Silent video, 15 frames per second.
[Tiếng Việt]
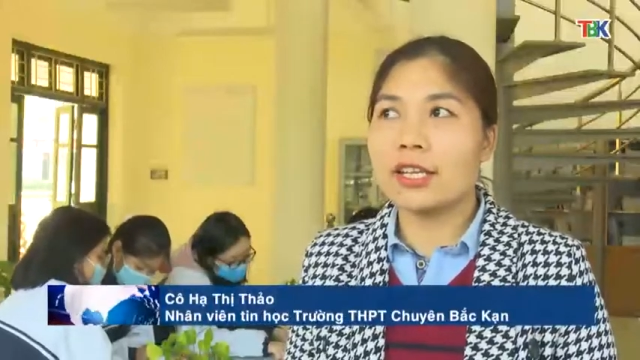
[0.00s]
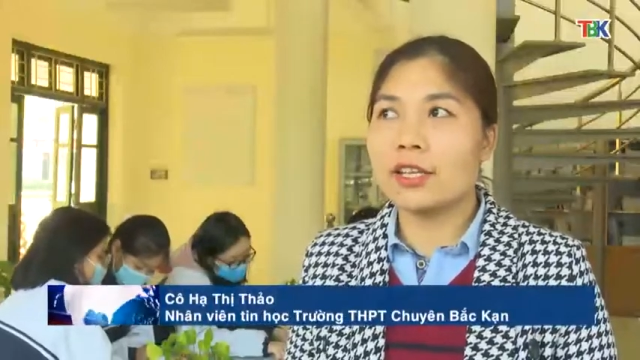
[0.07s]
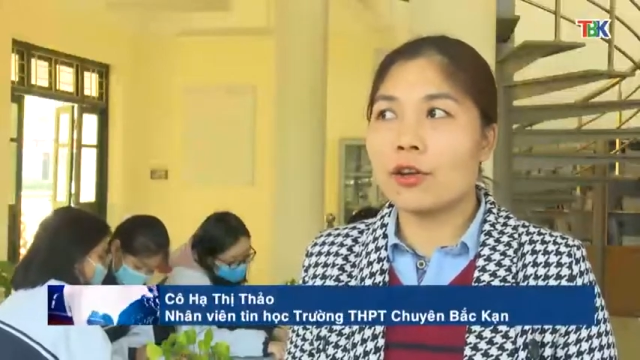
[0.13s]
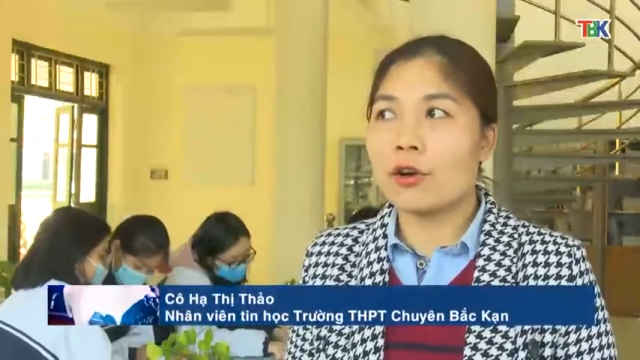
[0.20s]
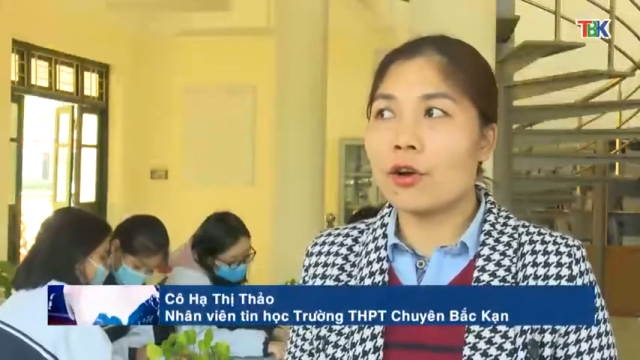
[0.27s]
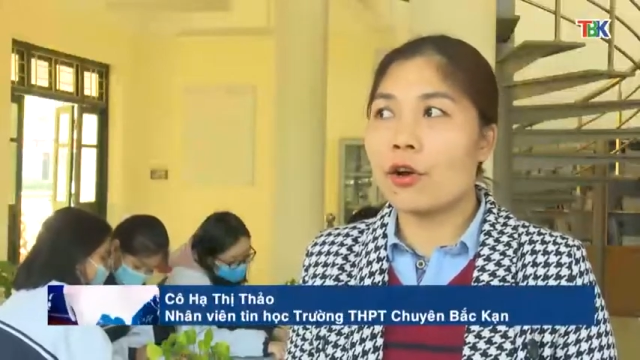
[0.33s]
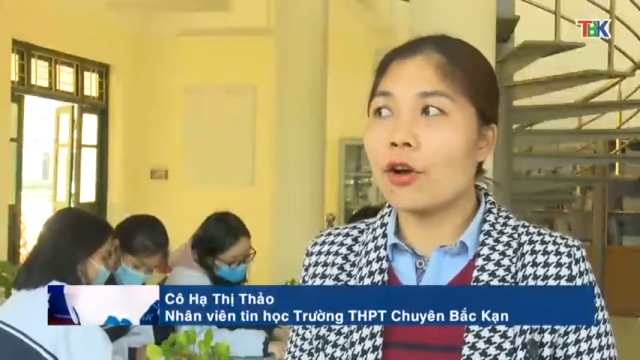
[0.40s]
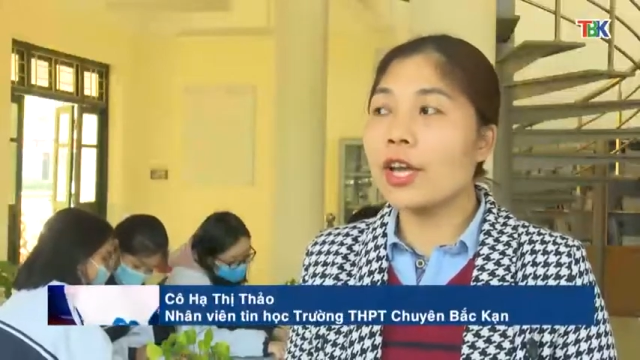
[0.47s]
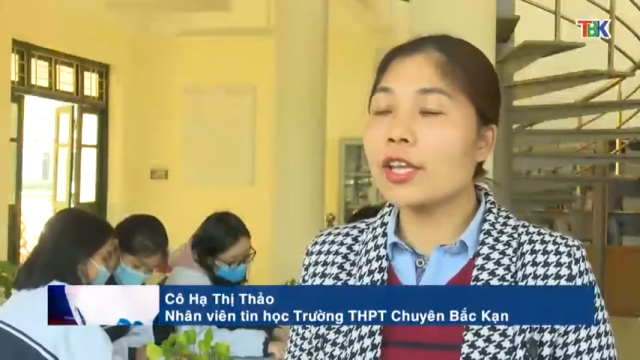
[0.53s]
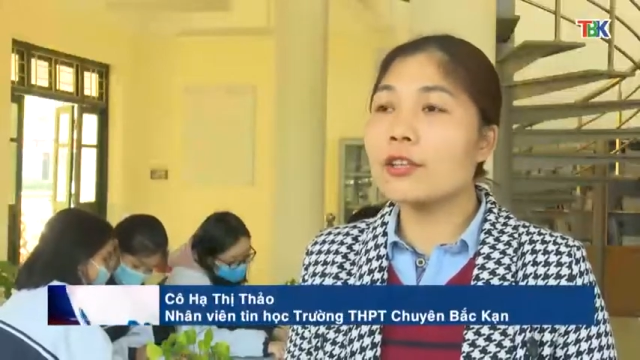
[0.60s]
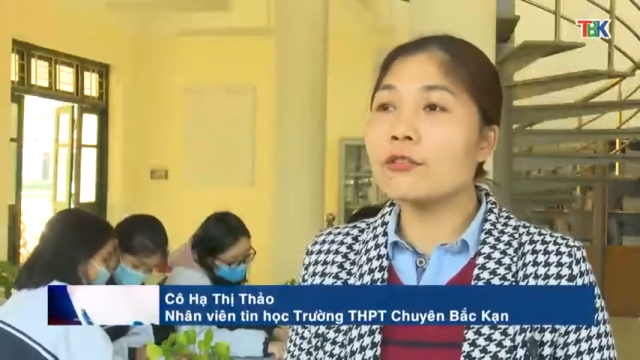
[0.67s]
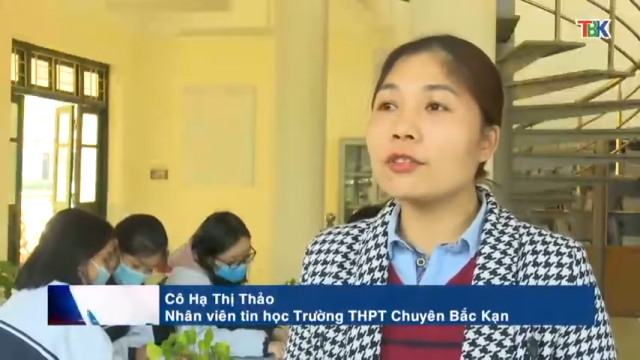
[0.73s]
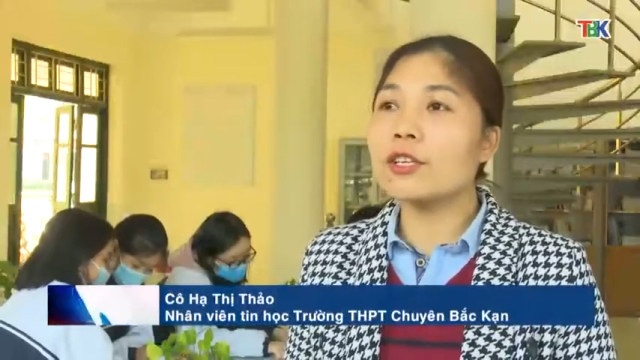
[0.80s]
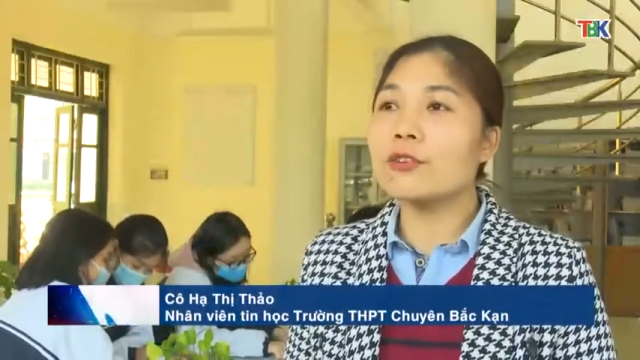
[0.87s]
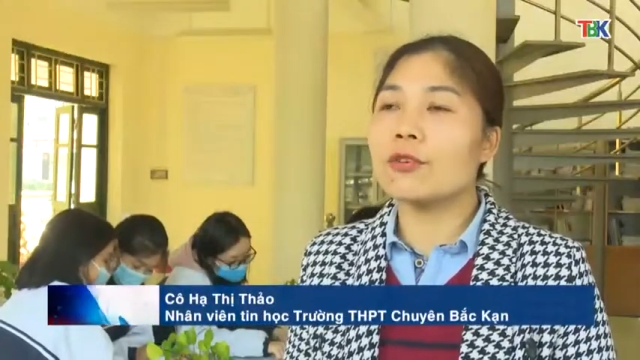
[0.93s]
thì nó có
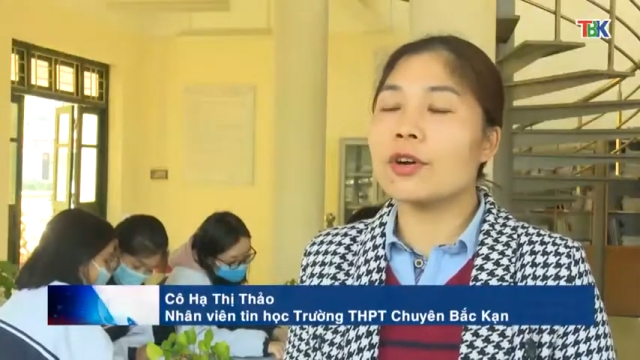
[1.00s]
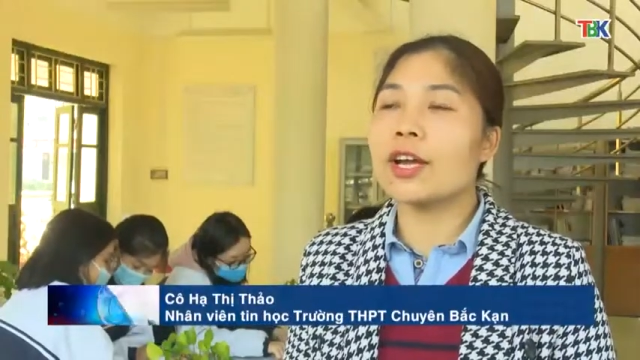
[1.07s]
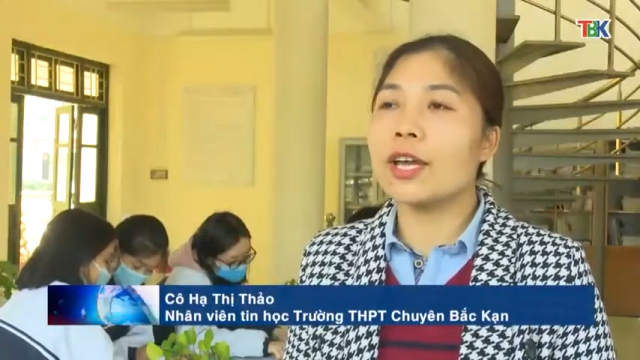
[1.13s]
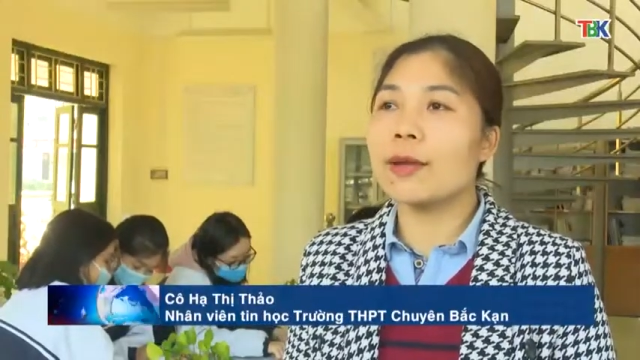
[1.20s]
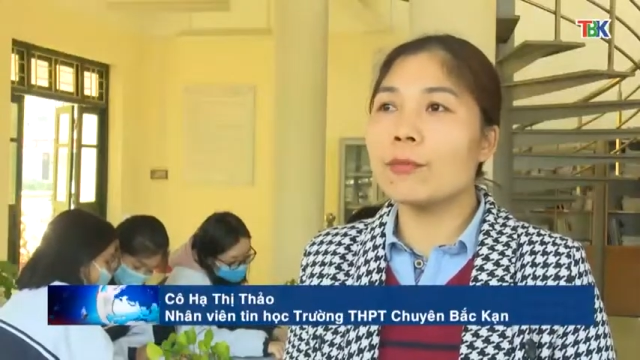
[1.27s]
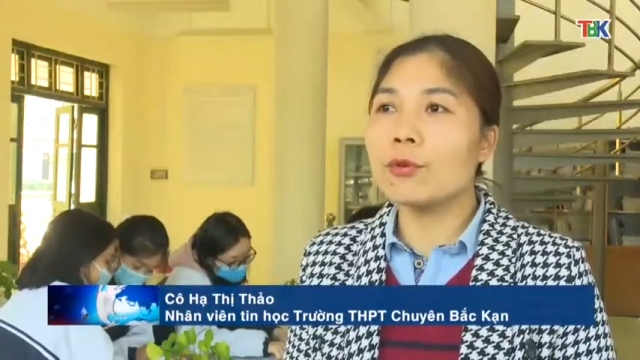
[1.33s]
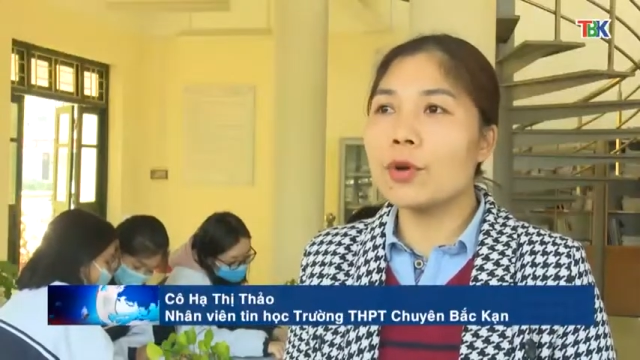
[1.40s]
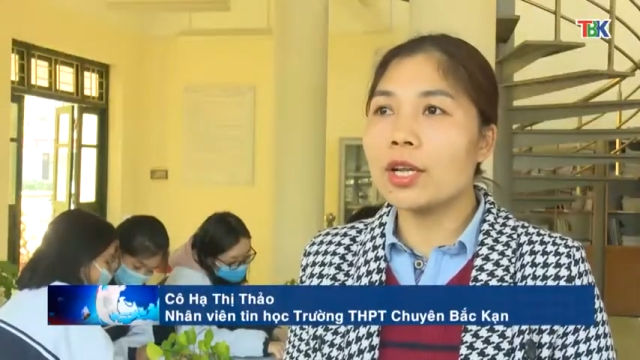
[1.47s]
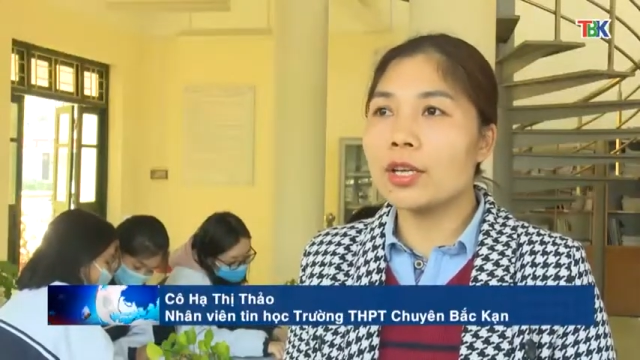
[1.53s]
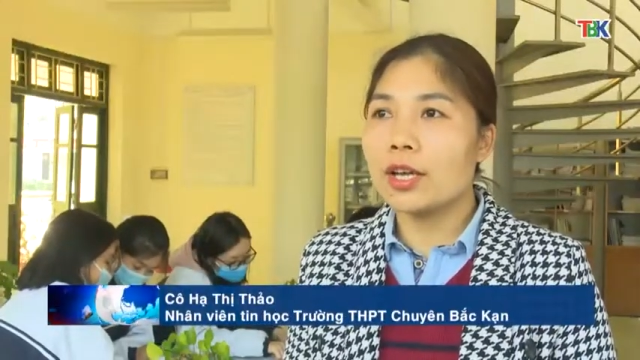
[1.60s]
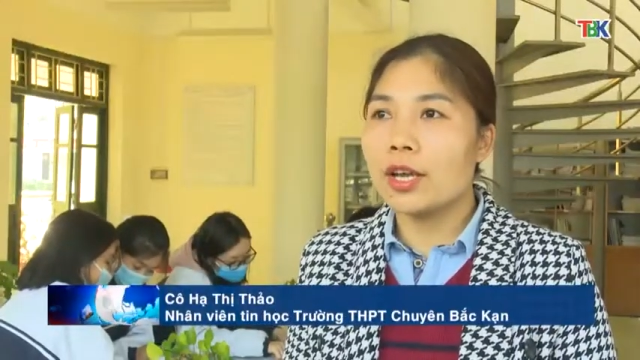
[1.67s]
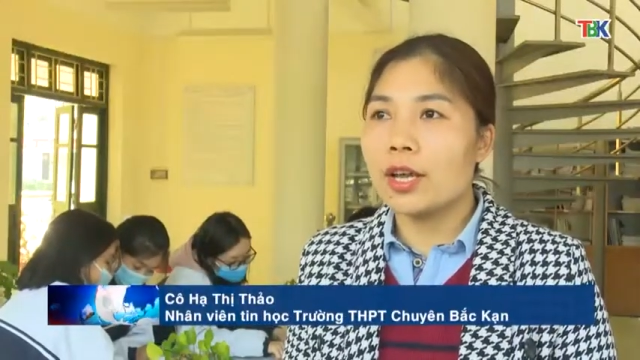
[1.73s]
hết thông tin của các em luôn